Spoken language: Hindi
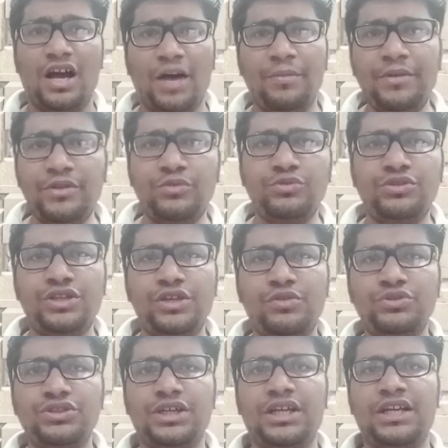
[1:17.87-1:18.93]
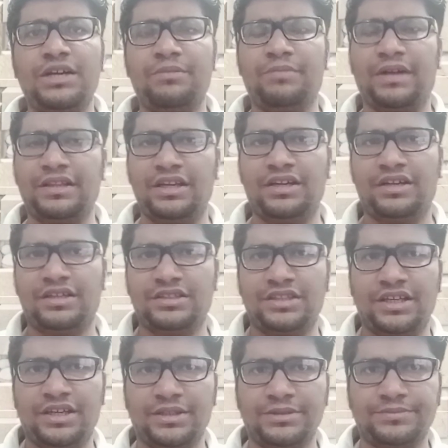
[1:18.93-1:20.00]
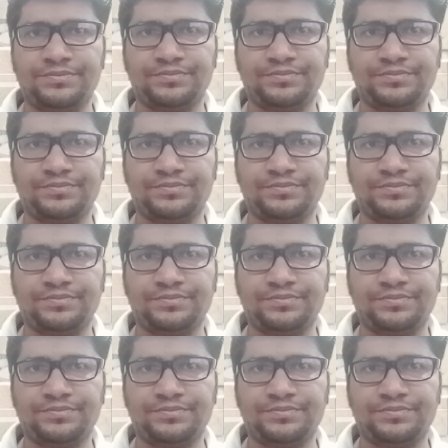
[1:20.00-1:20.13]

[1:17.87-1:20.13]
अभी दूसरी कुछ अलग बातें करते हैं